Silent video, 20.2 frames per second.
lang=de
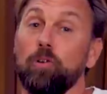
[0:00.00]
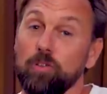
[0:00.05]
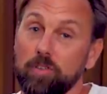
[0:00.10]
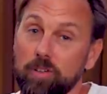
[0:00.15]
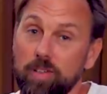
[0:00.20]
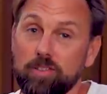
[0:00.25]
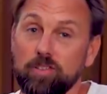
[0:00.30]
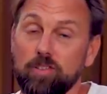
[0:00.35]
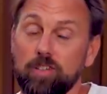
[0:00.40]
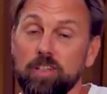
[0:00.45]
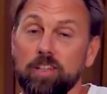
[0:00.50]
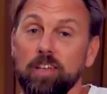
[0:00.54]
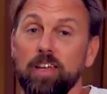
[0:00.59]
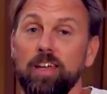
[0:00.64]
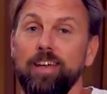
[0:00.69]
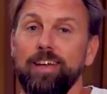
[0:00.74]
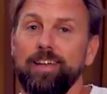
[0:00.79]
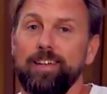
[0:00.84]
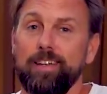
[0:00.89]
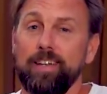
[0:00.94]
und natürlich
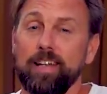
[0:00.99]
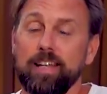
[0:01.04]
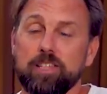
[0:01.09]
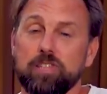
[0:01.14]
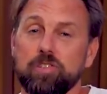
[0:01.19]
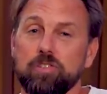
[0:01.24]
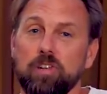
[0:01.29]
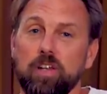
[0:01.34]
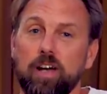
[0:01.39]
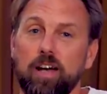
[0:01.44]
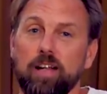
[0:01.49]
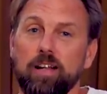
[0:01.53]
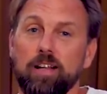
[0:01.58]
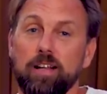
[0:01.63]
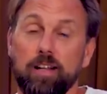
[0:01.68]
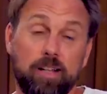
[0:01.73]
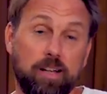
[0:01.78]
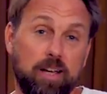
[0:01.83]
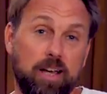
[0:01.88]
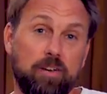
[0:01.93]

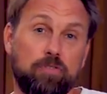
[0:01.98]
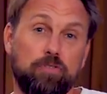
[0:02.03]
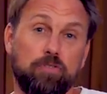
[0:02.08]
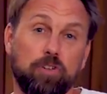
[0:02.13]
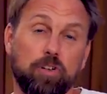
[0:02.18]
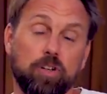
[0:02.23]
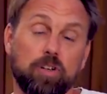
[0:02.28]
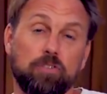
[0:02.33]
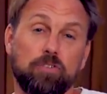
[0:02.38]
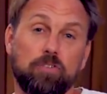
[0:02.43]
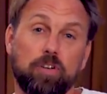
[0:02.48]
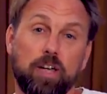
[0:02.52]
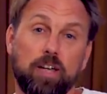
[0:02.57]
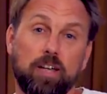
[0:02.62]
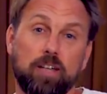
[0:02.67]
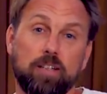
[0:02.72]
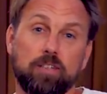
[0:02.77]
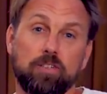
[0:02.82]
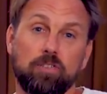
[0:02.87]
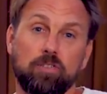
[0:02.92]
nationale Erfolge
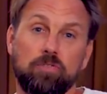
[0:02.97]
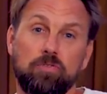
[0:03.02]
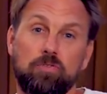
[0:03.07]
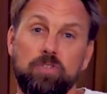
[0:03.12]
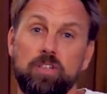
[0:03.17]
feiert. Und